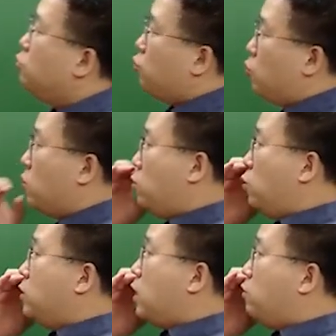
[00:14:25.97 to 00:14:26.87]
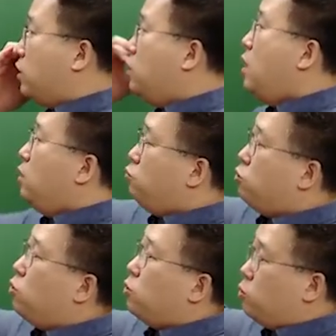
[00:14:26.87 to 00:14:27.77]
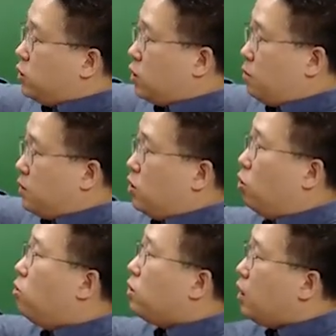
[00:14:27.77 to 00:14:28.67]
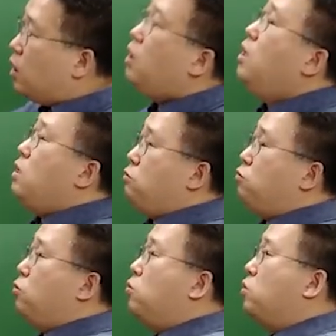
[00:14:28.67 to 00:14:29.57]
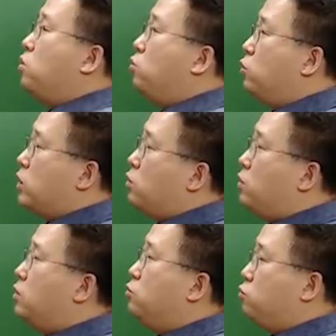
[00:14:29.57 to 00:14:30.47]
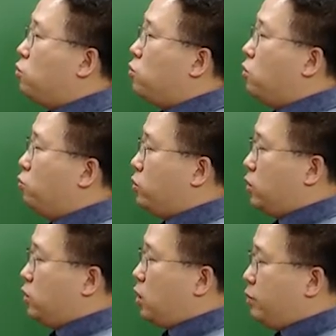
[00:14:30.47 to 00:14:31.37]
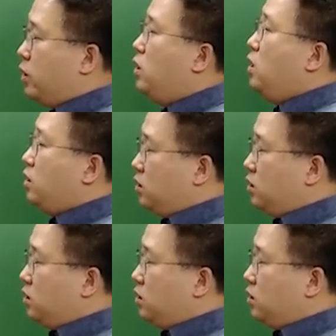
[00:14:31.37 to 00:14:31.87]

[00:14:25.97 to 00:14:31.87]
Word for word: 유통 경로를 사용하는 유통 경로 시스템 그러니까 여러 개의 유통 경로를 사용하는 유통 경로 시스템을